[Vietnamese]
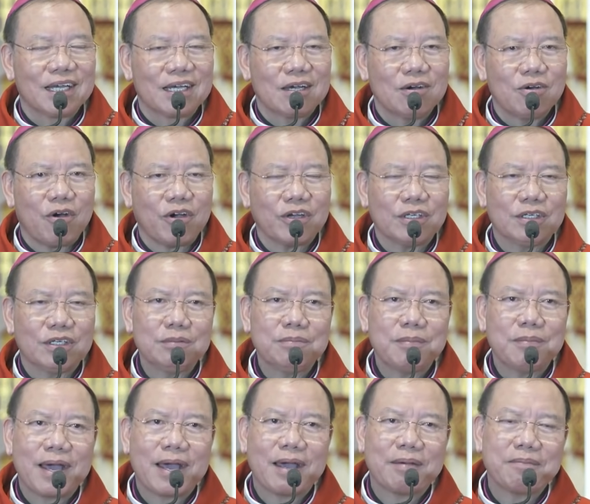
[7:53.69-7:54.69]
câu hỏi thứ
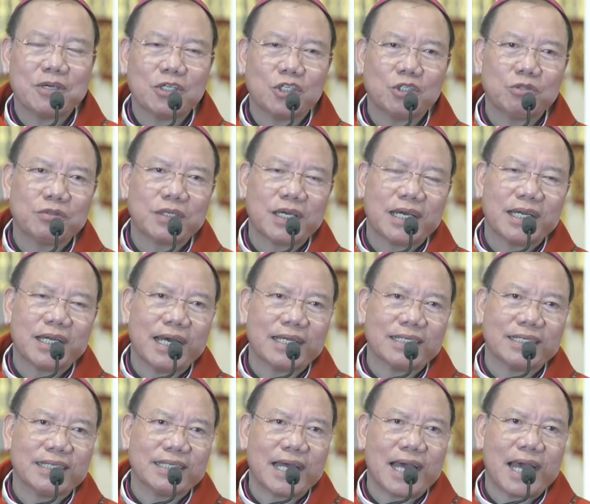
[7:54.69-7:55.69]
ba mà chúng ta đặt
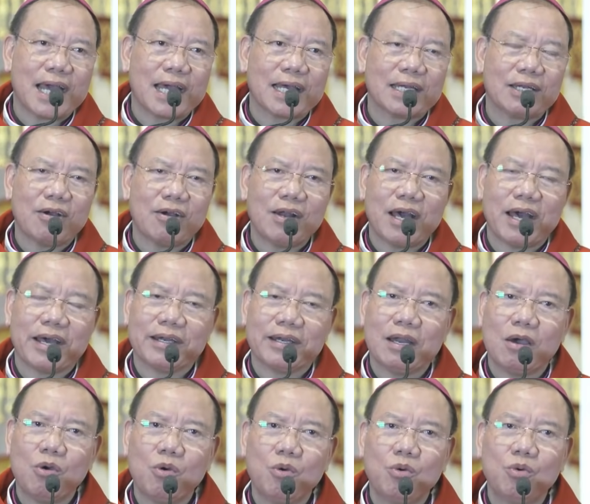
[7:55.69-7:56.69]
ra đó là
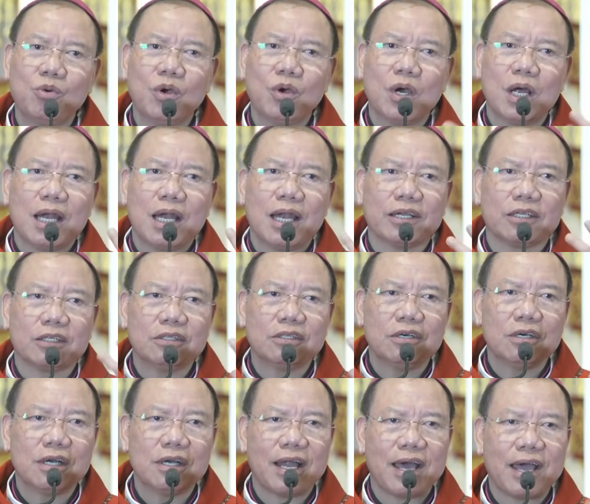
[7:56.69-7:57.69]
đâu là
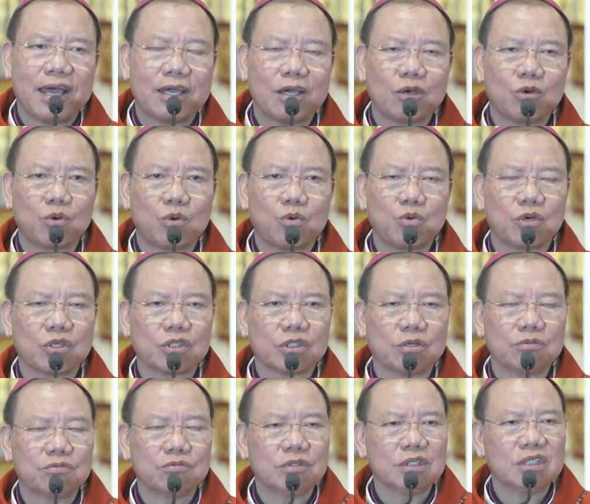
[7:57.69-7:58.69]
tương lai của cuộc
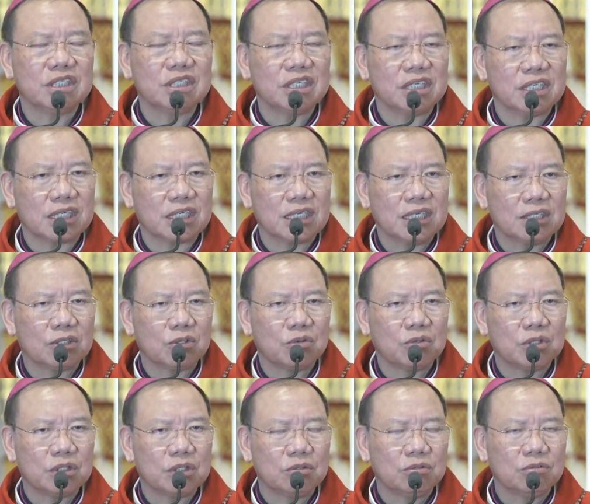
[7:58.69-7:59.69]
sống người
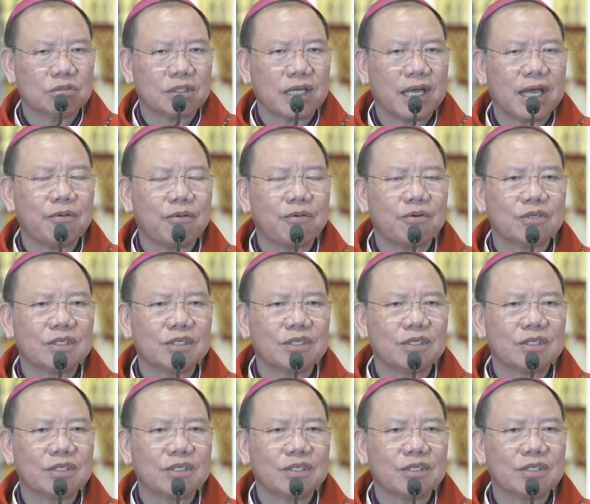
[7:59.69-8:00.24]
Kitô hữu theo